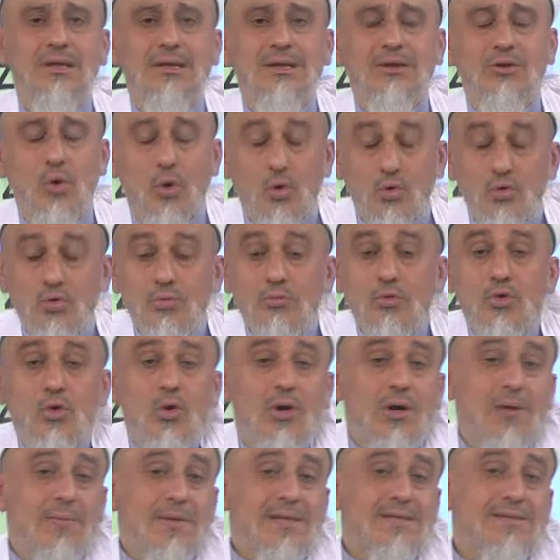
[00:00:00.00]
Gördün mü?
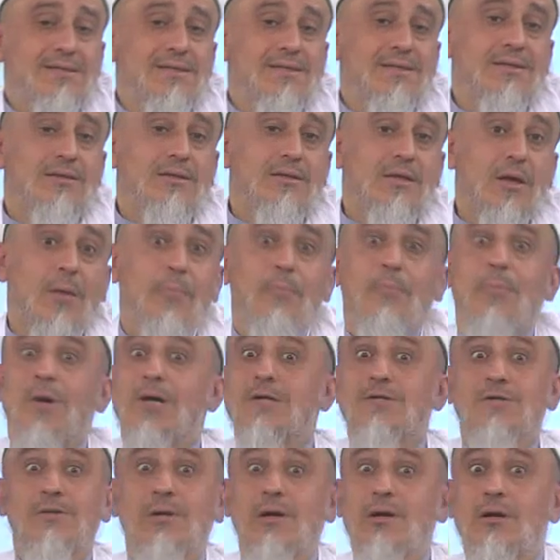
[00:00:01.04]
Göremezsin.
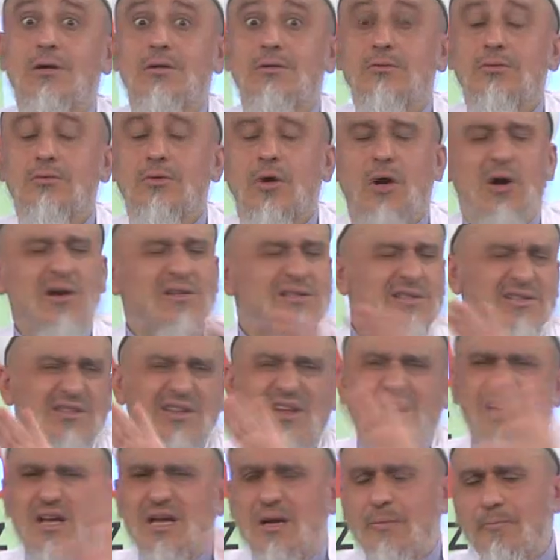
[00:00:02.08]
Yapmazlar.
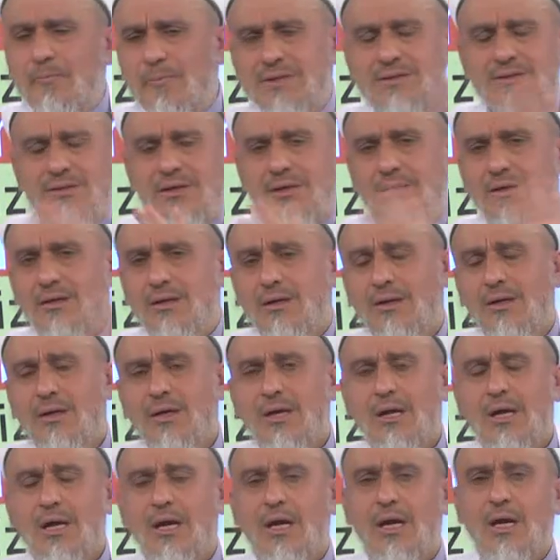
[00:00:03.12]
Asla yapmazlar.
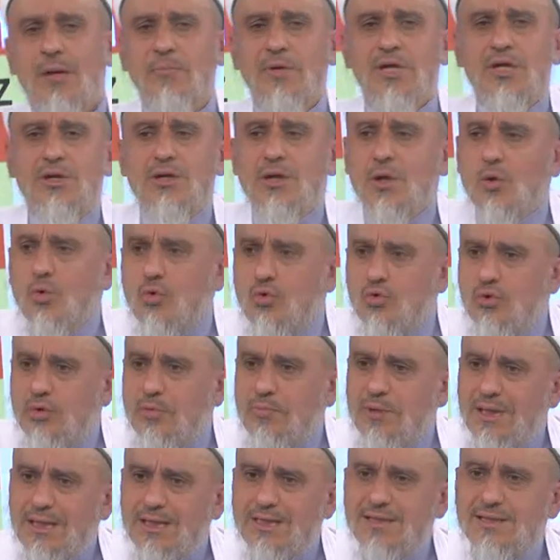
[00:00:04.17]
E, bir Yahudi,
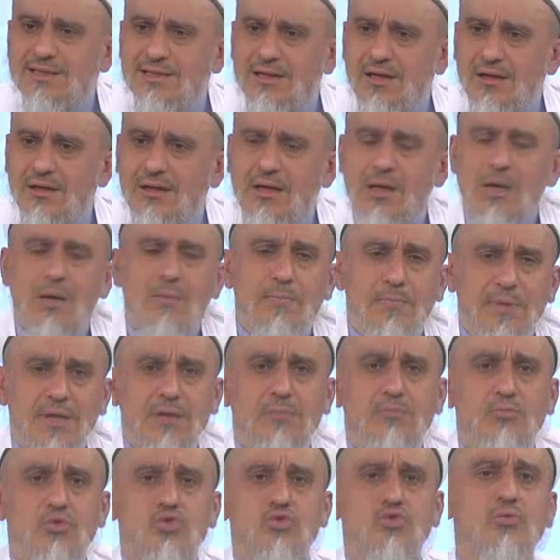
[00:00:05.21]
bir Hristiyan, bir
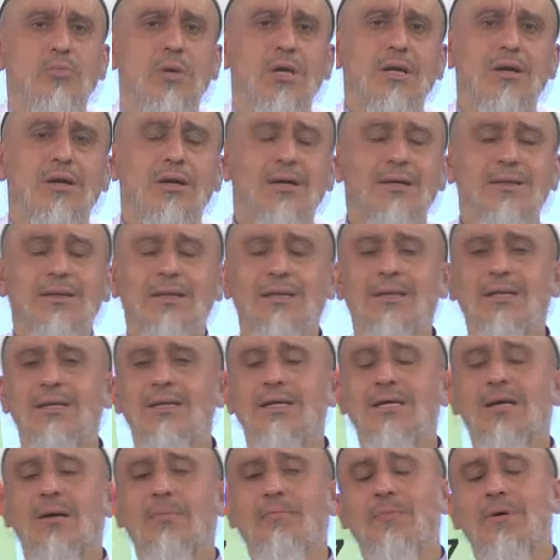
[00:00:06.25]
Müslüman adetini
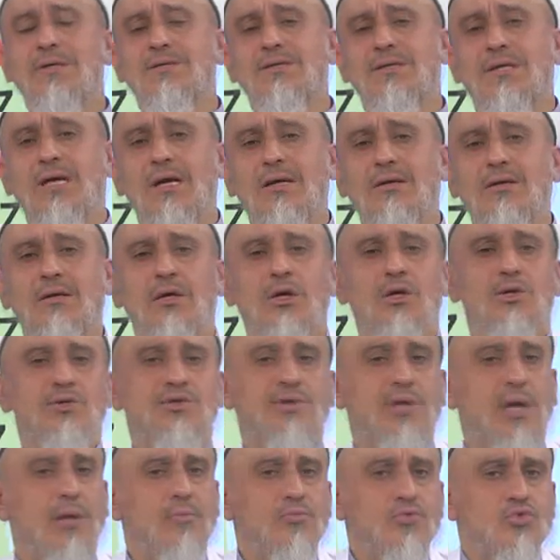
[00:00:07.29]
yapmazken
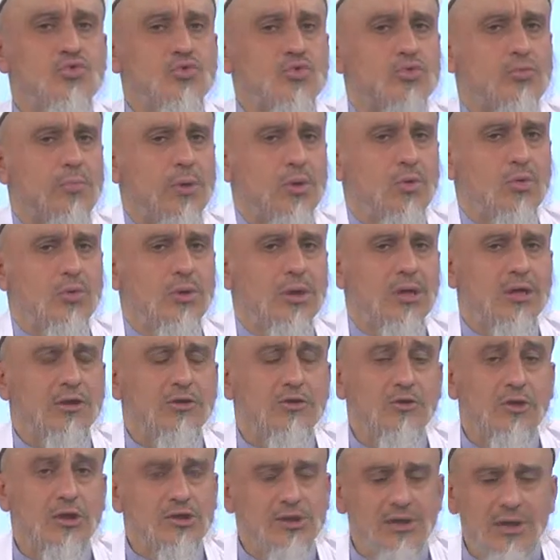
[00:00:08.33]
sen Müslüman olarak
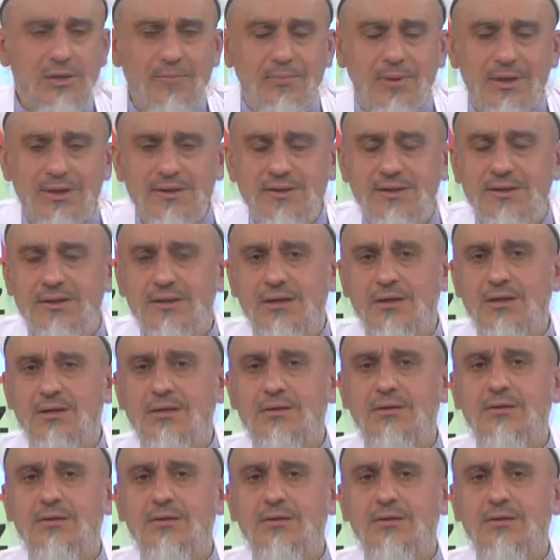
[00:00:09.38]
nasıl yaparsın ya?